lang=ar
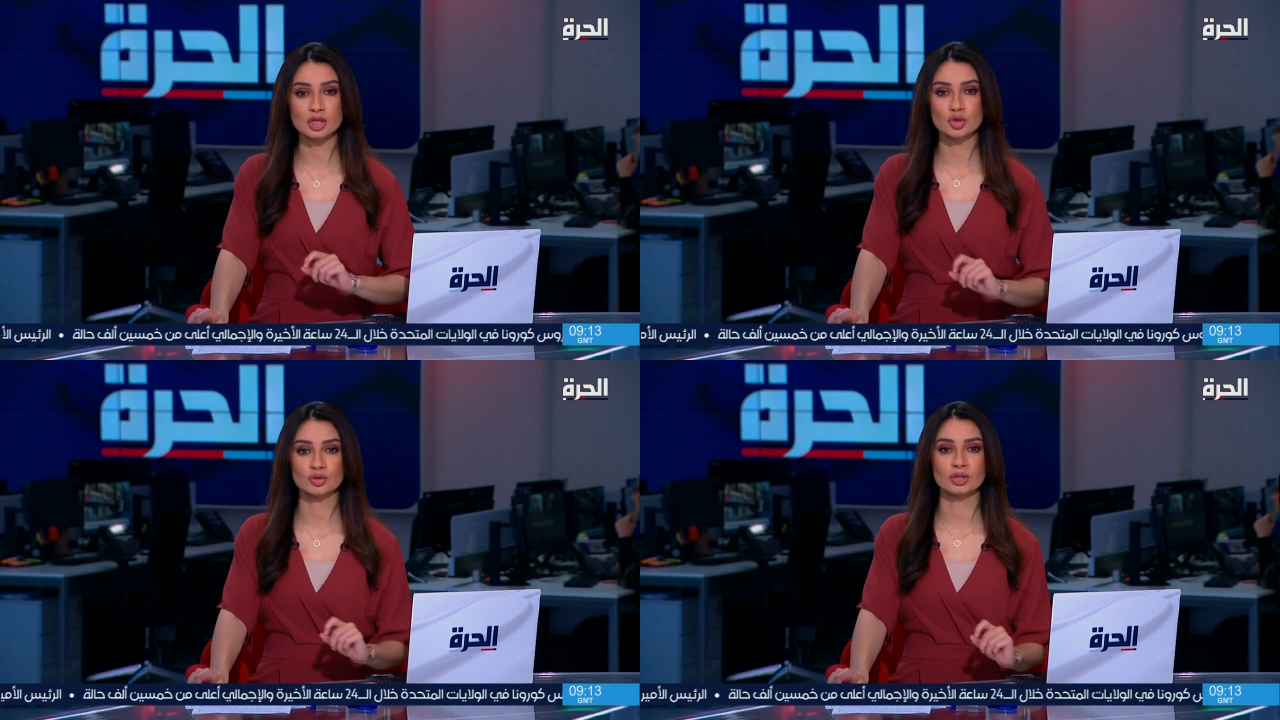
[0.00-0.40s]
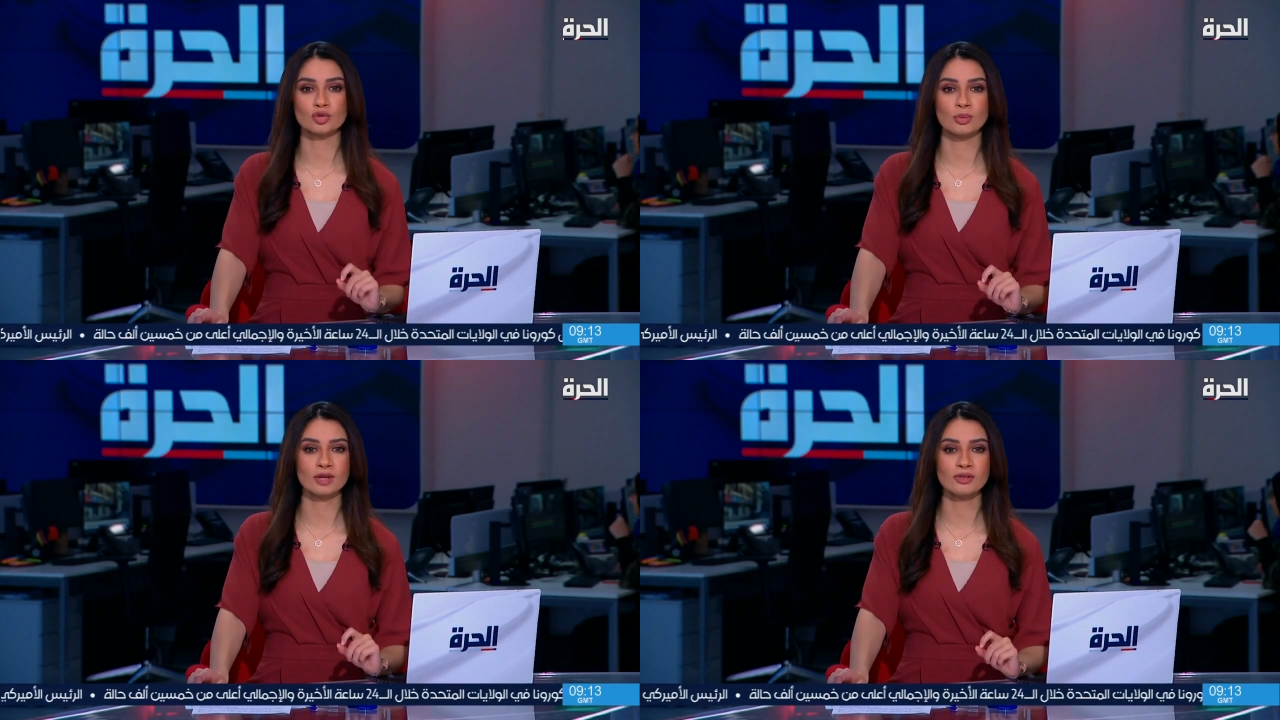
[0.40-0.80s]
شرطة
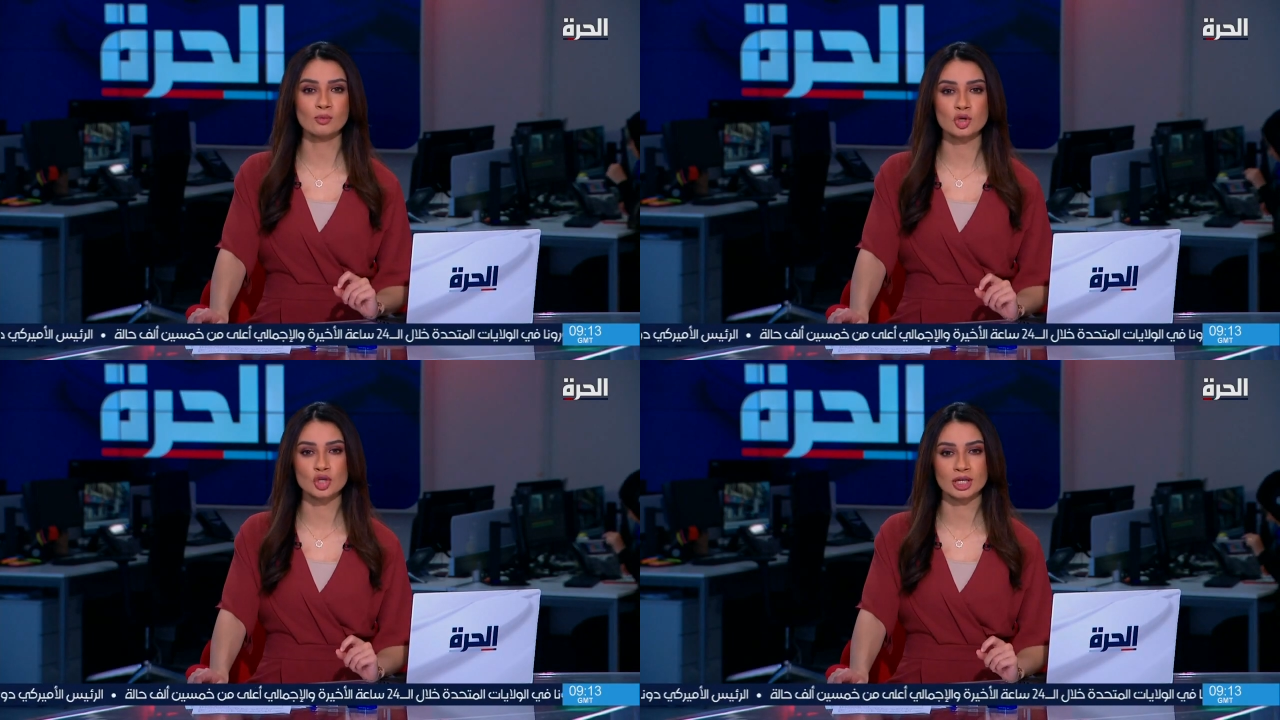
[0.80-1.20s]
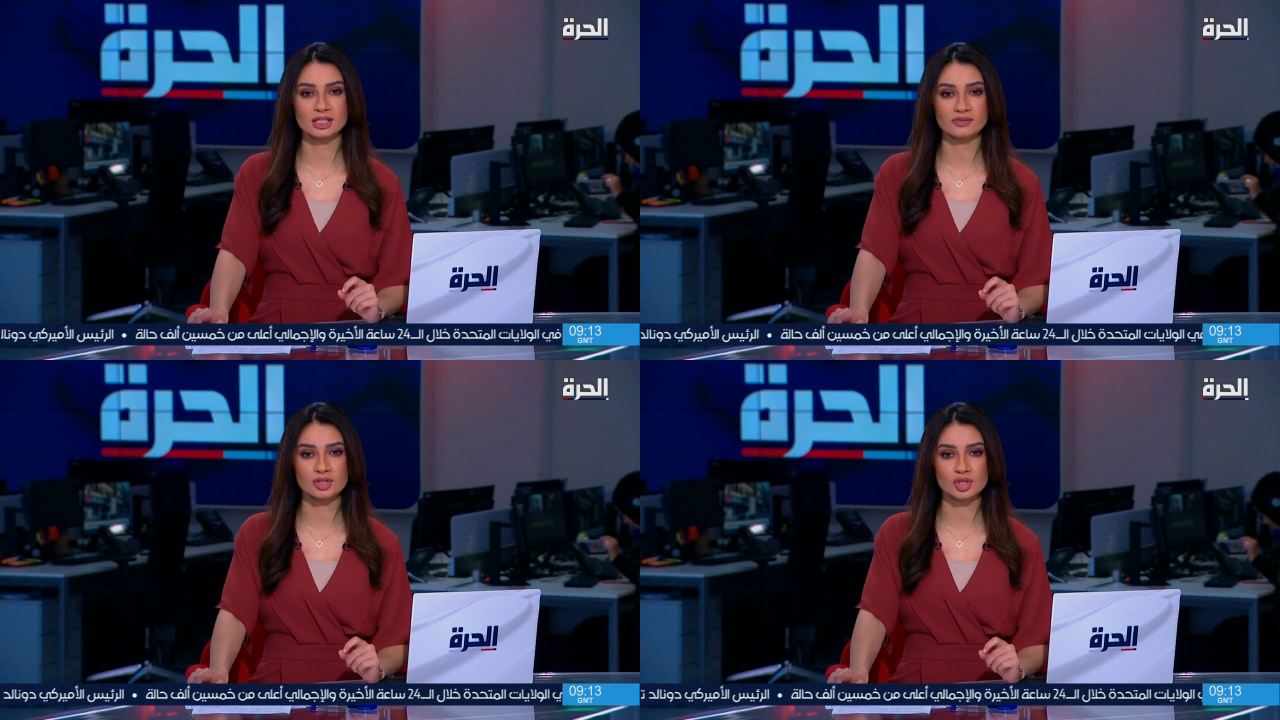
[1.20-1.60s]
دبي في مواجهة
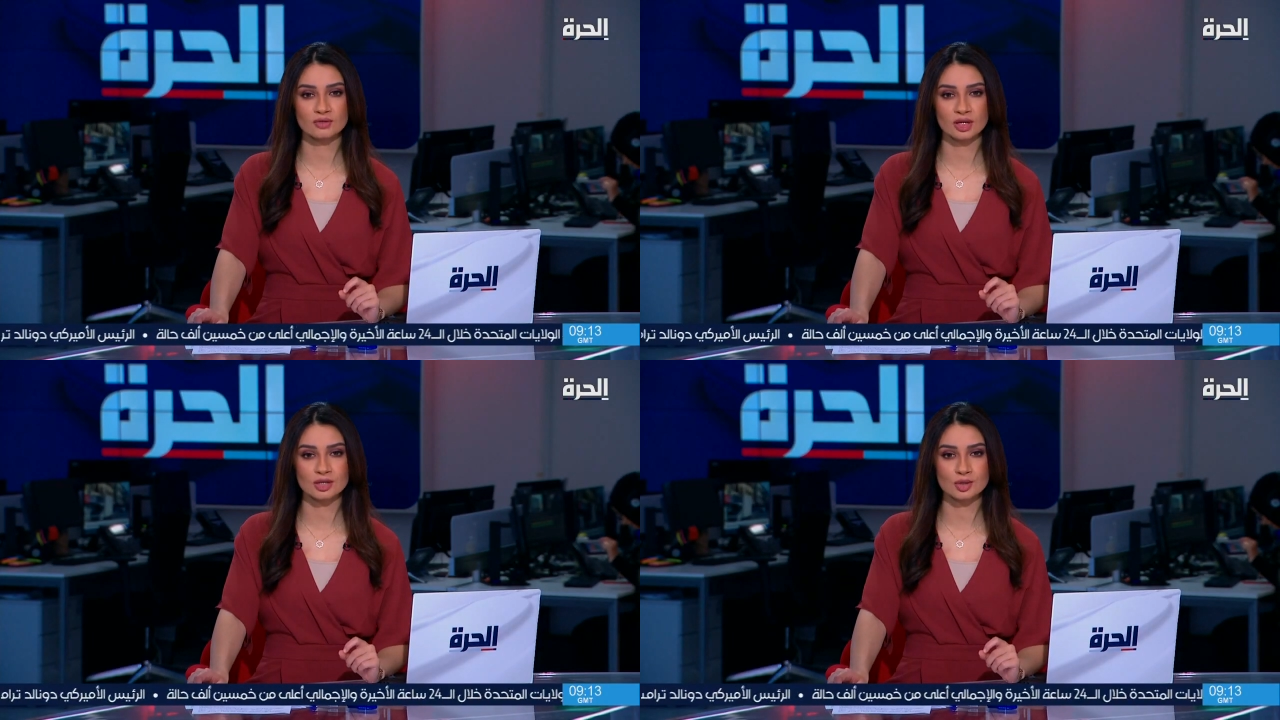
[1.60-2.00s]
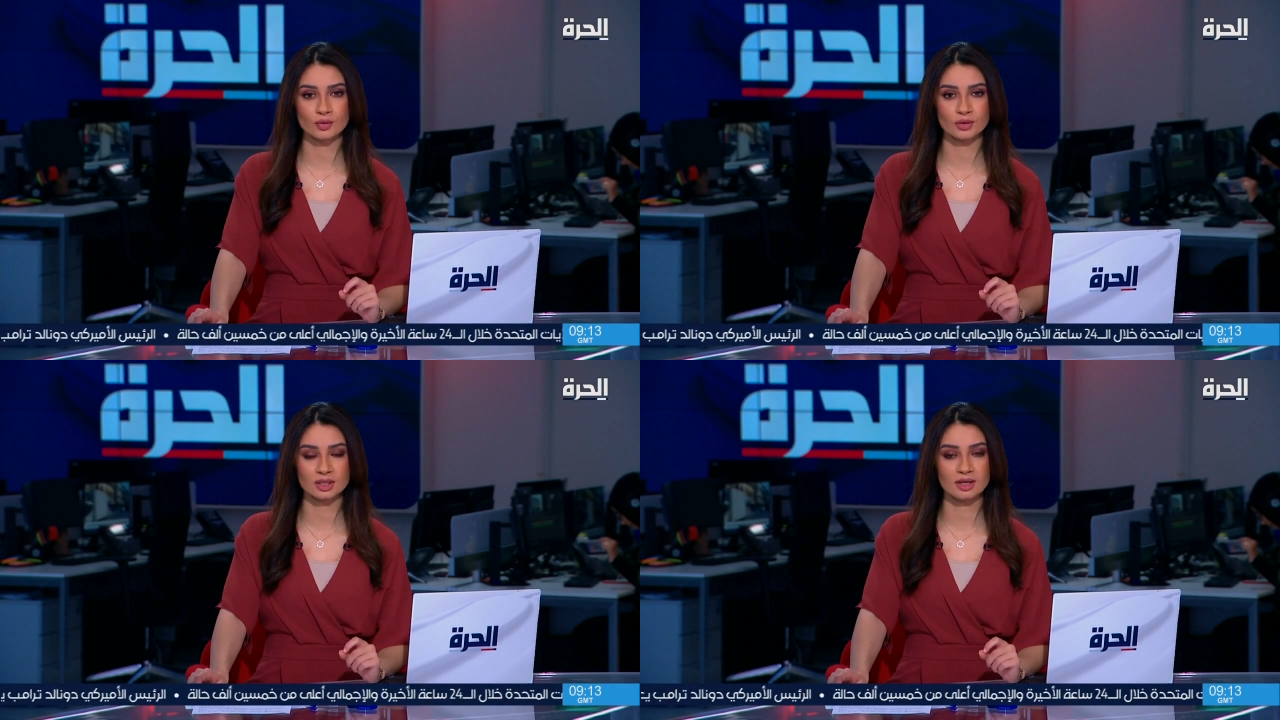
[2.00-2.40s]
تفشي فيروس
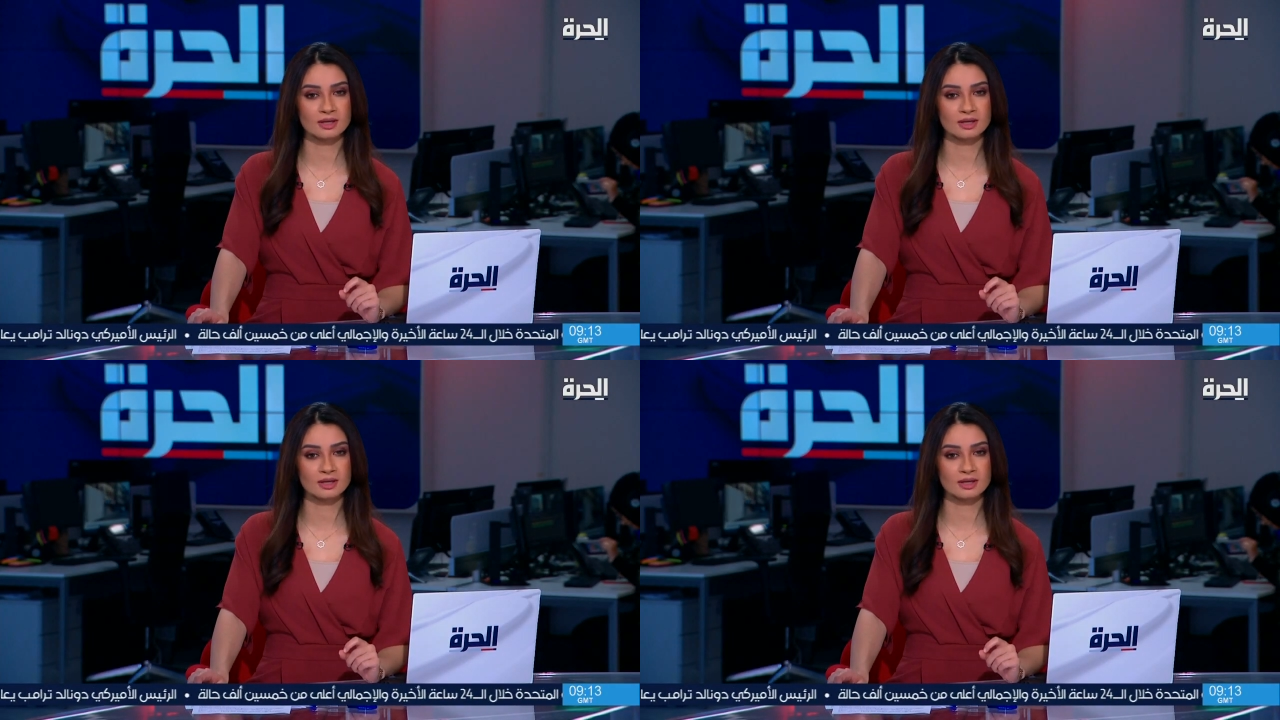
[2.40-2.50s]
كوفيد